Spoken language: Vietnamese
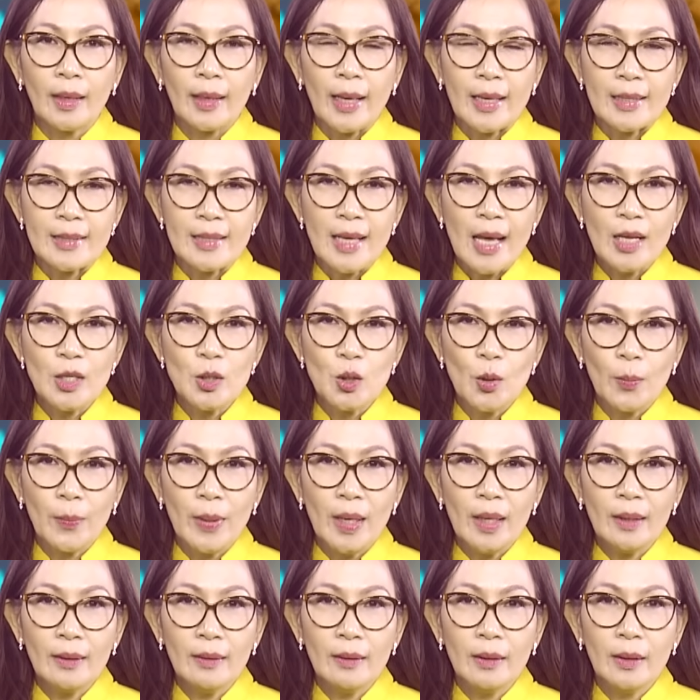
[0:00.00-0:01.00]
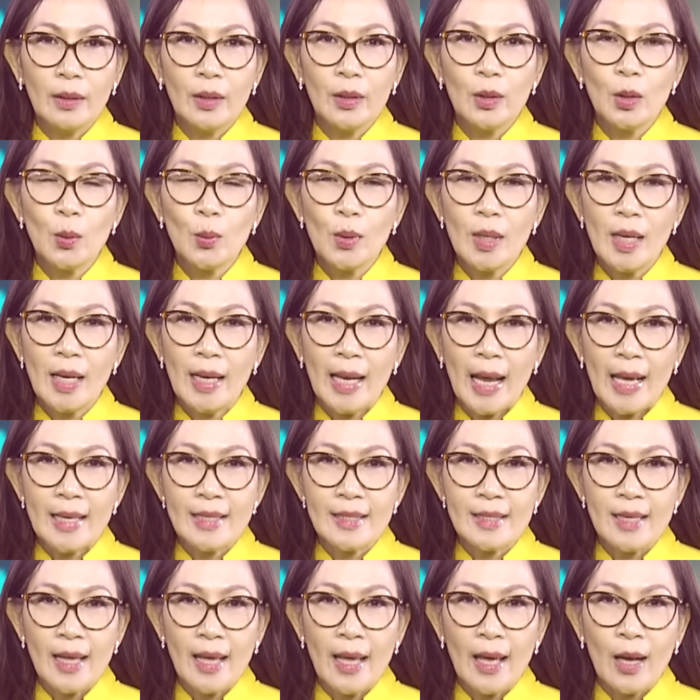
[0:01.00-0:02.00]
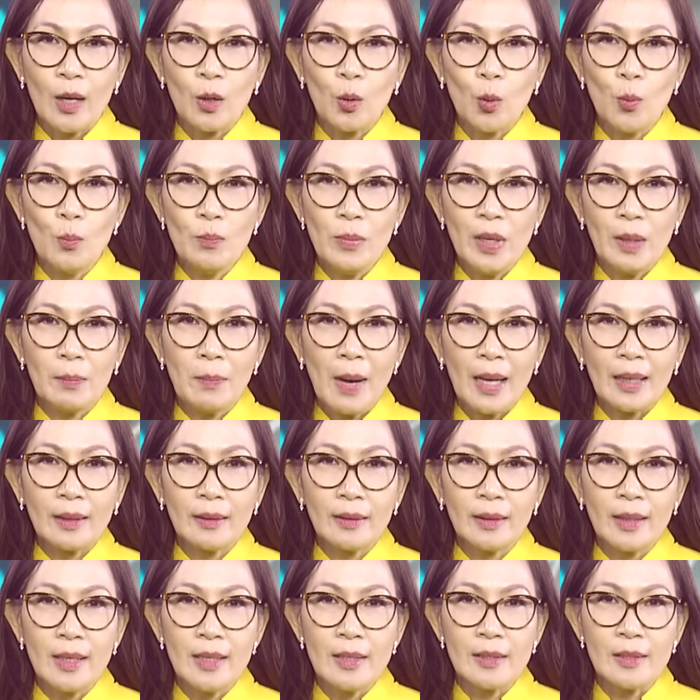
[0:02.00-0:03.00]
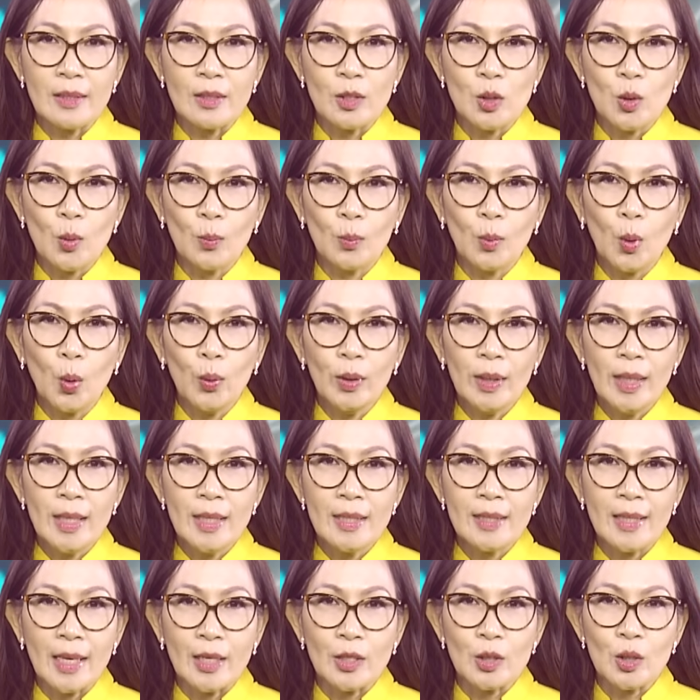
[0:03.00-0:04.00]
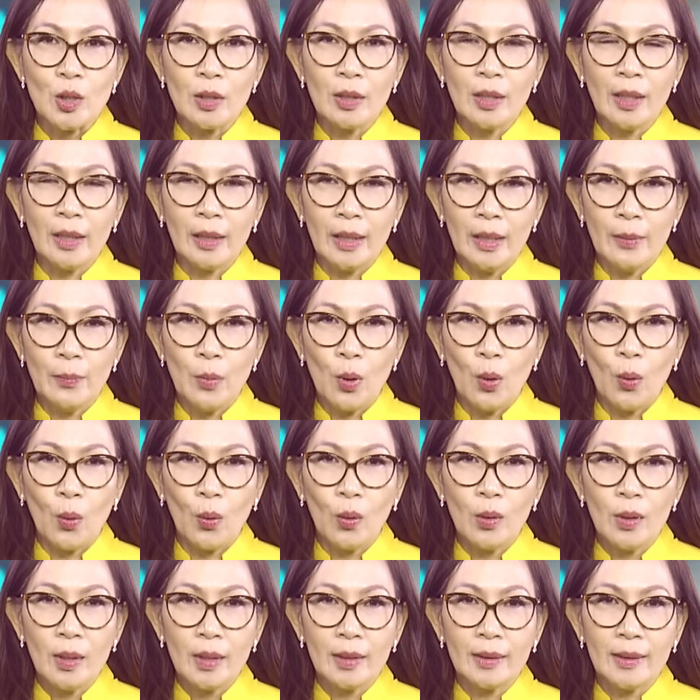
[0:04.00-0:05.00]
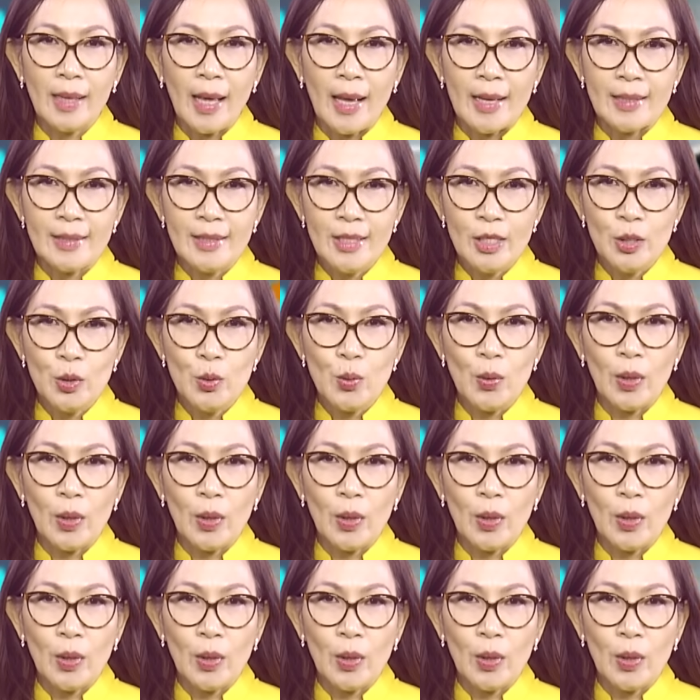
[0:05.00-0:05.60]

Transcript: Cảnh sát cho biết nhiều người lái xe cũng bị bắt khi sử dụng lối đi dành cho người đi bộ để di